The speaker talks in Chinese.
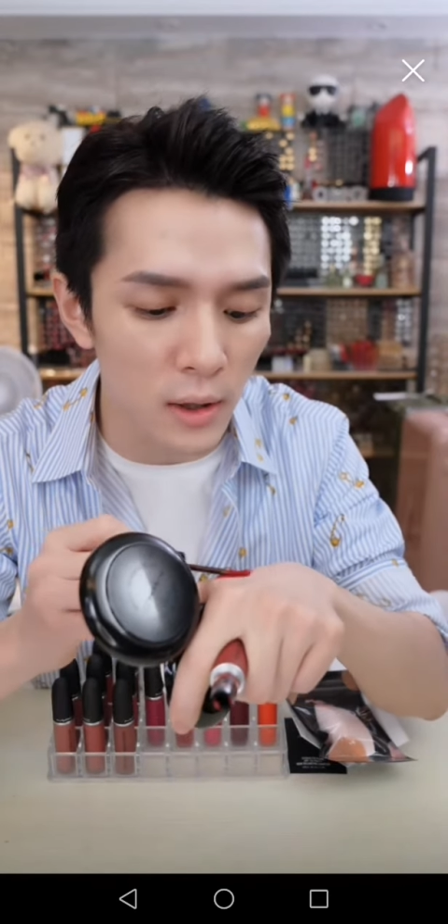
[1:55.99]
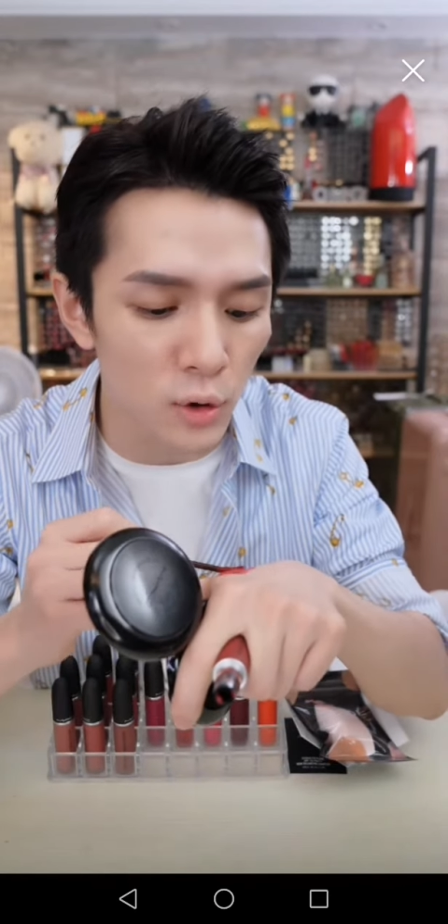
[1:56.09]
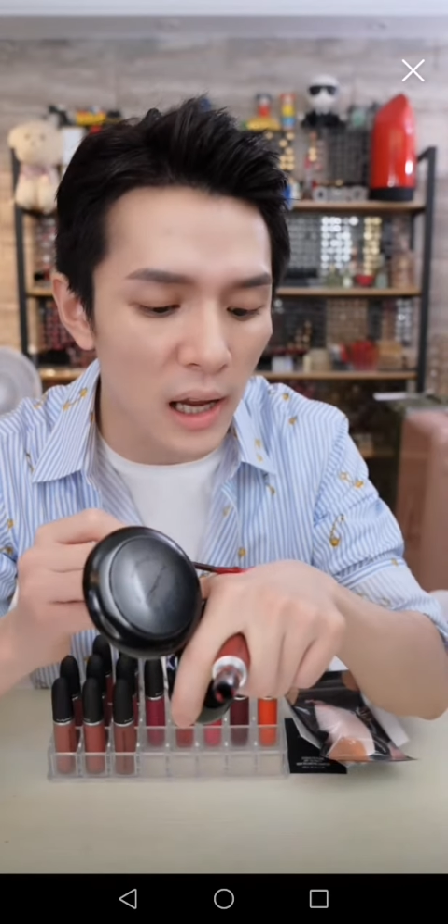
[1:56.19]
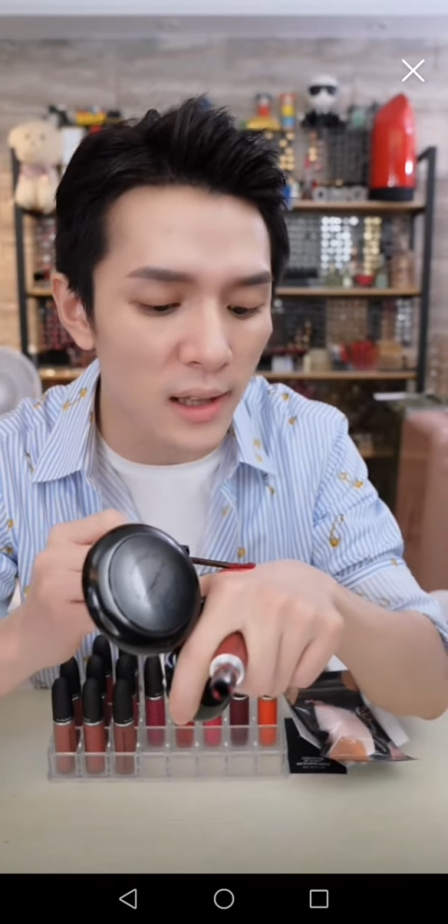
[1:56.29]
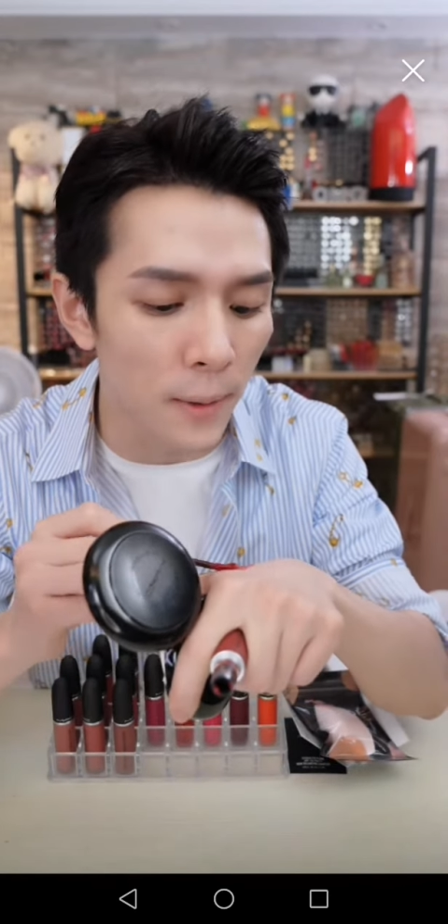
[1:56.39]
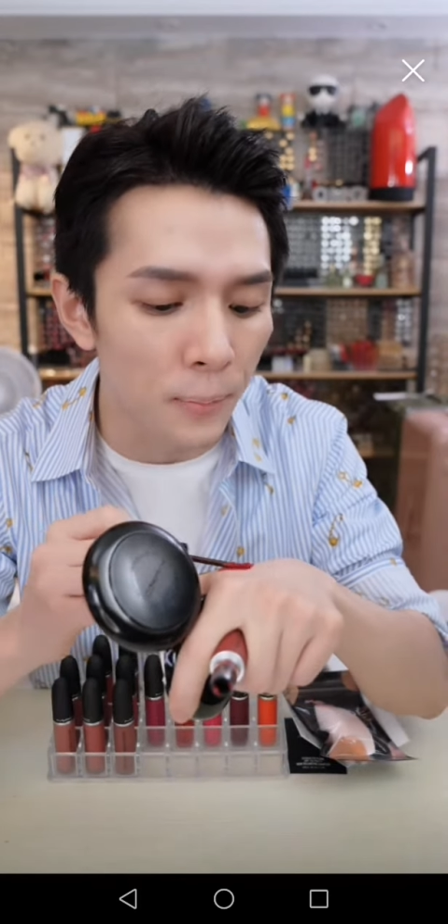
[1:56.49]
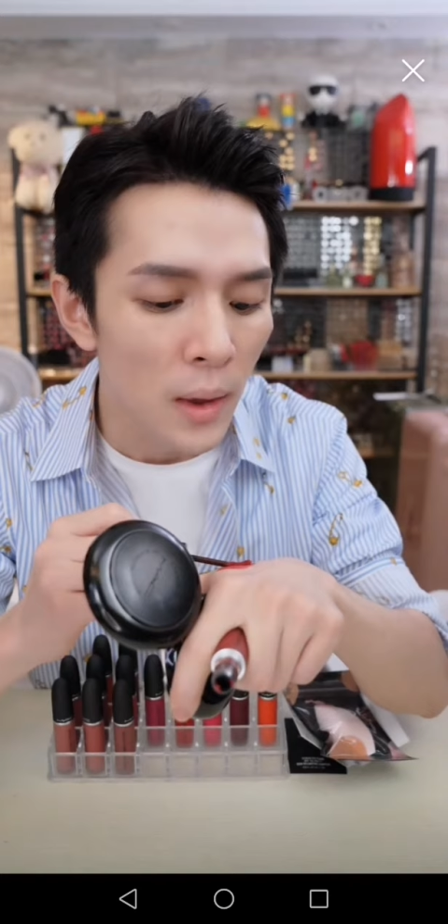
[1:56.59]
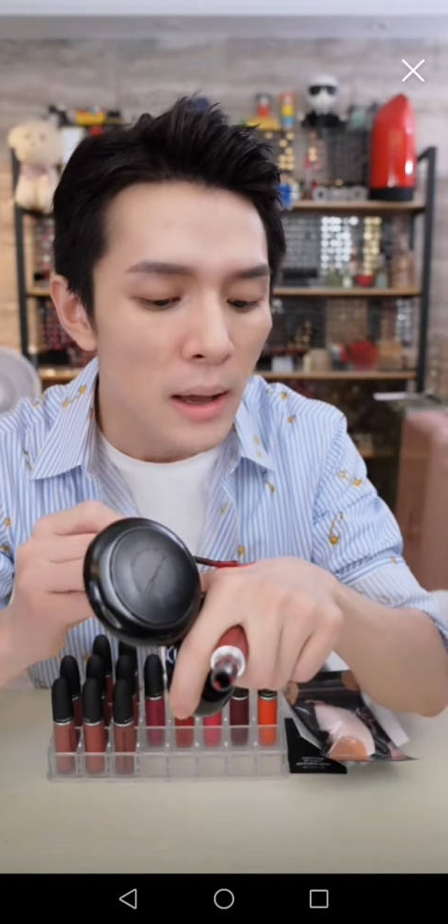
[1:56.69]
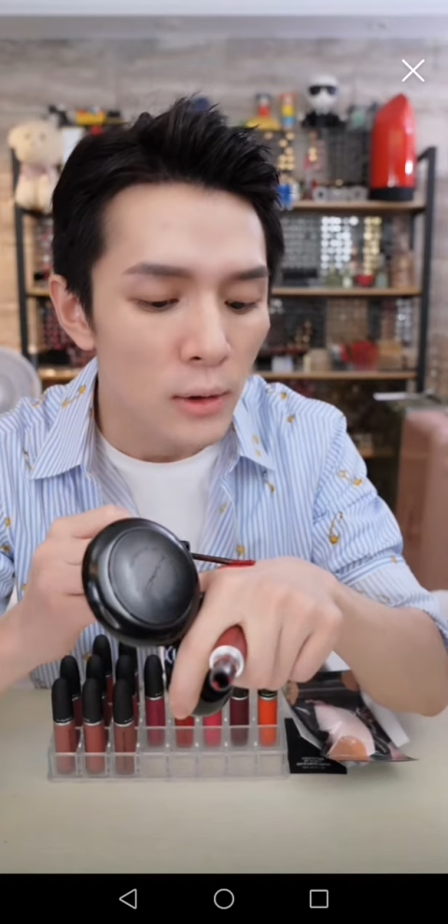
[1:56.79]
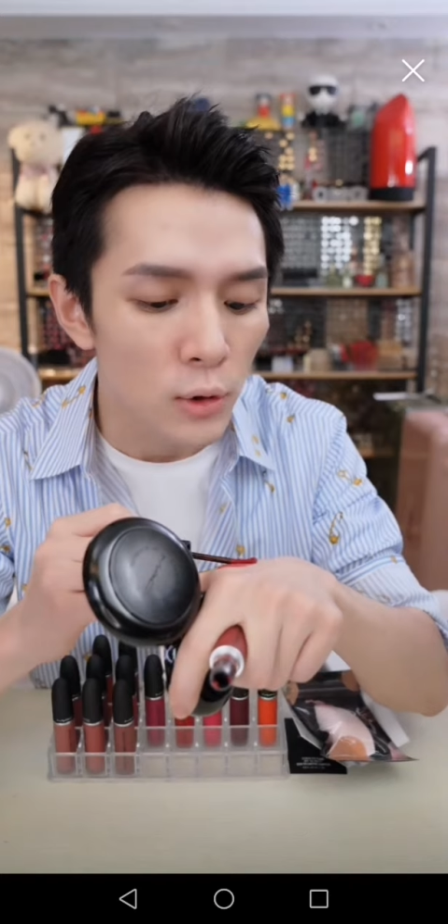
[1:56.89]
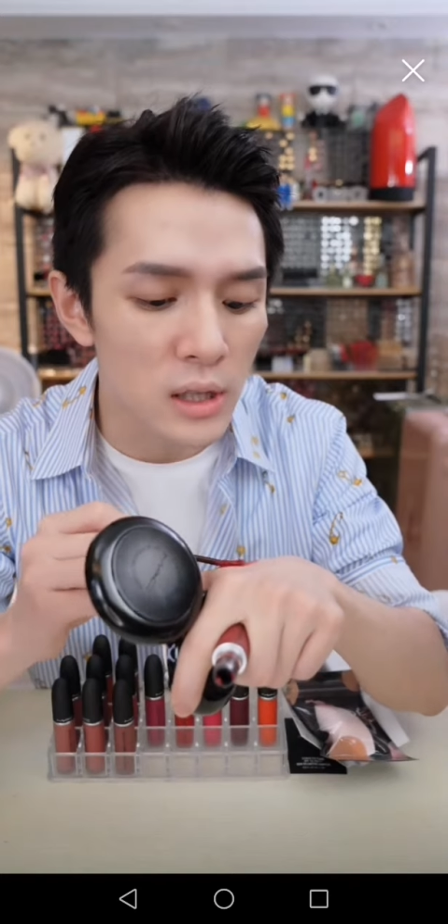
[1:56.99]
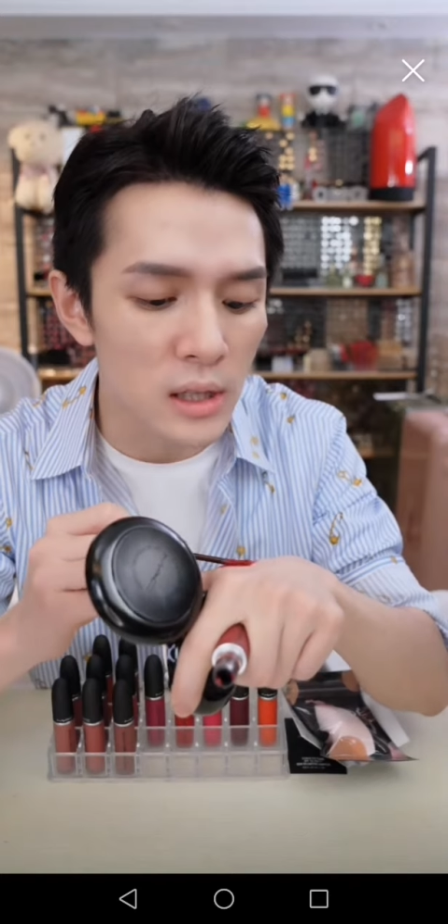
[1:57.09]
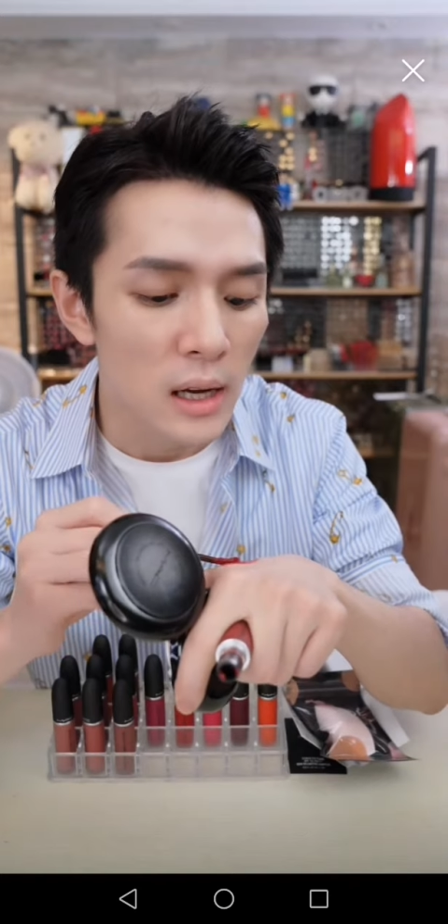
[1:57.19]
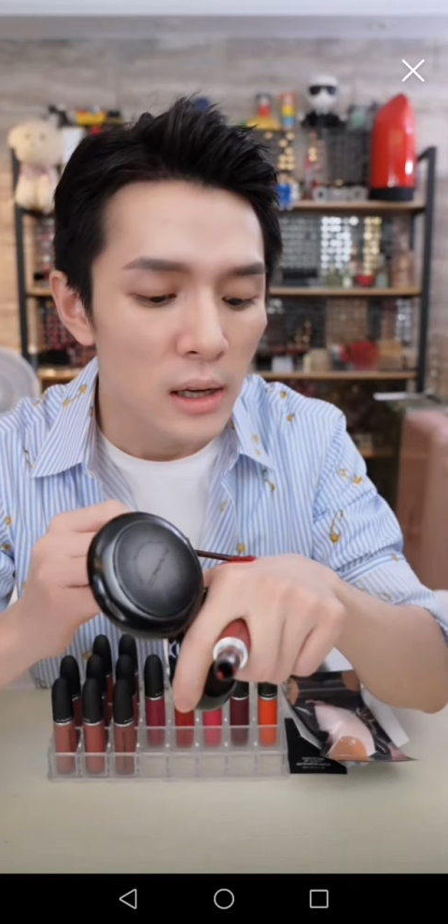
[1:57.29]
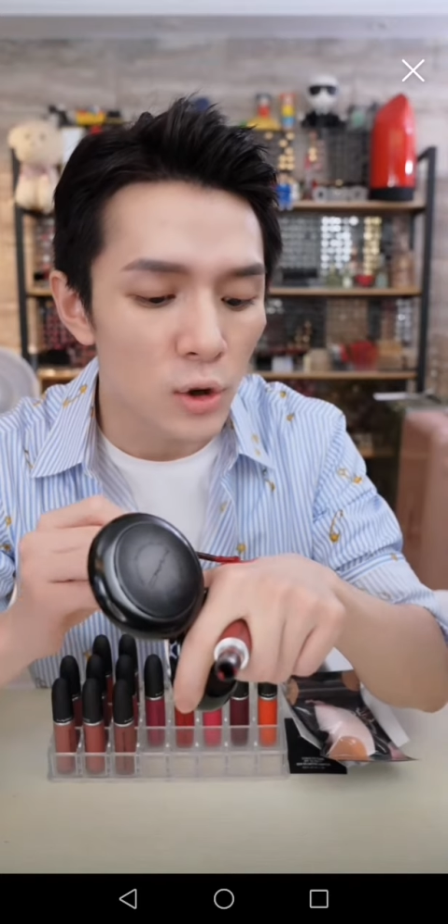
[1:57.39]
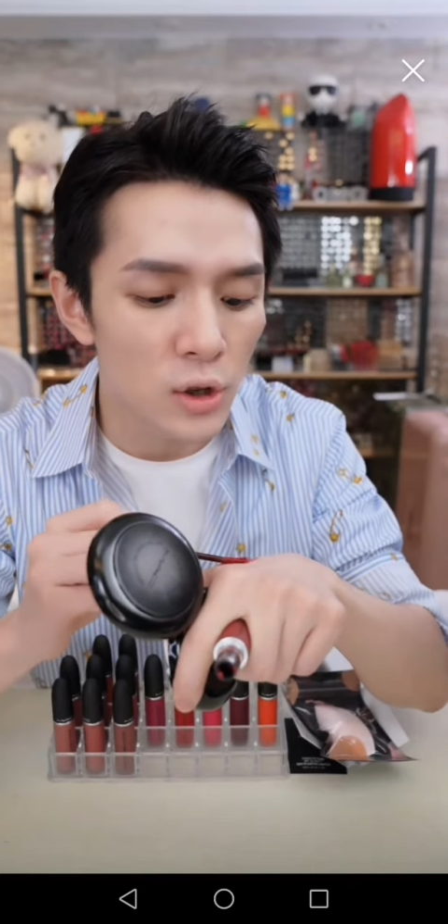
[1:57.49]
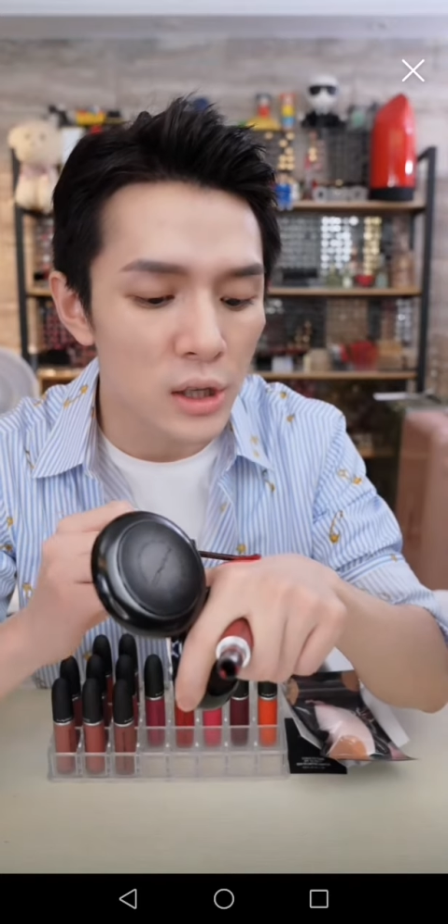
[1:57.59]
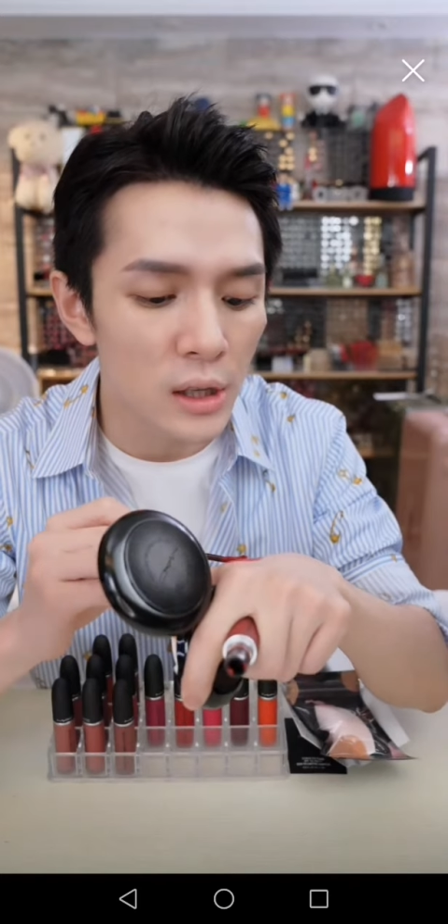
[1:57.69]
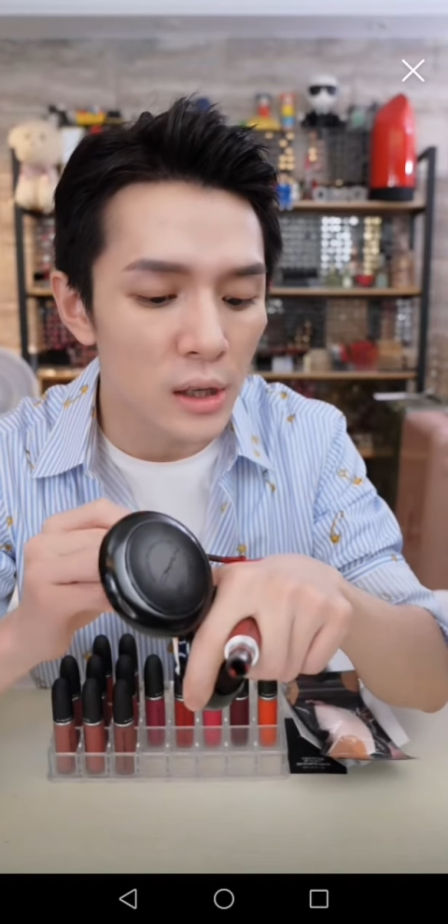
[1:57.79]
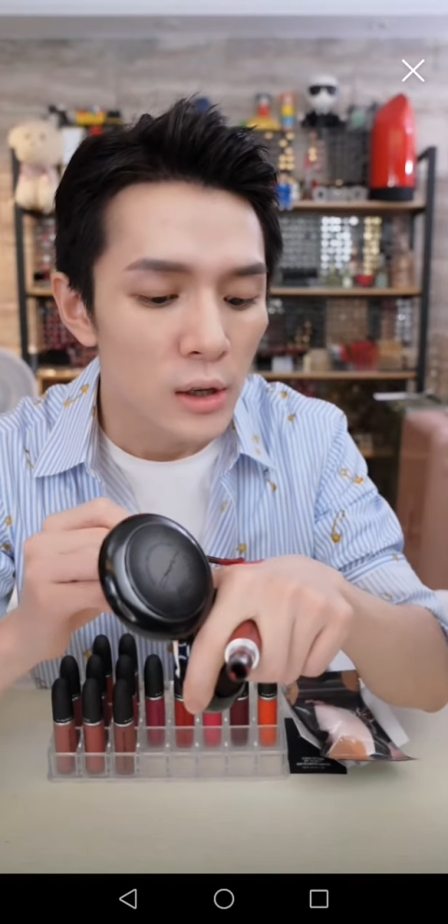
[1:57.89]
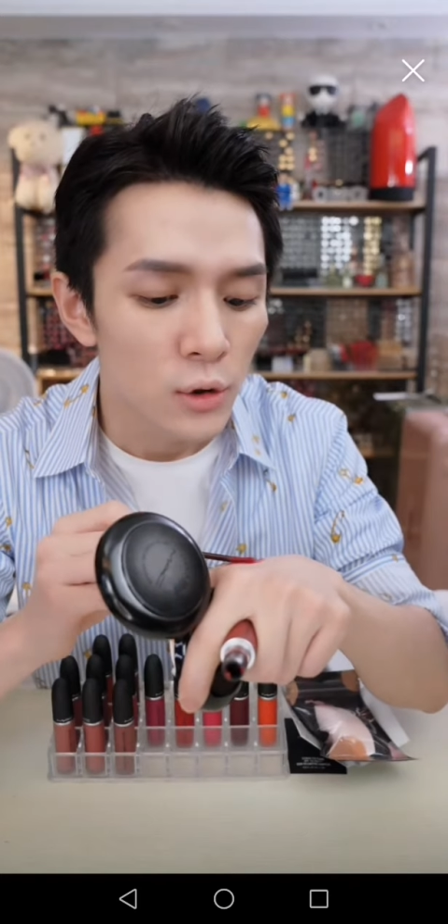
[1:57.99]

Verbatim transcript: 就是它的就是就是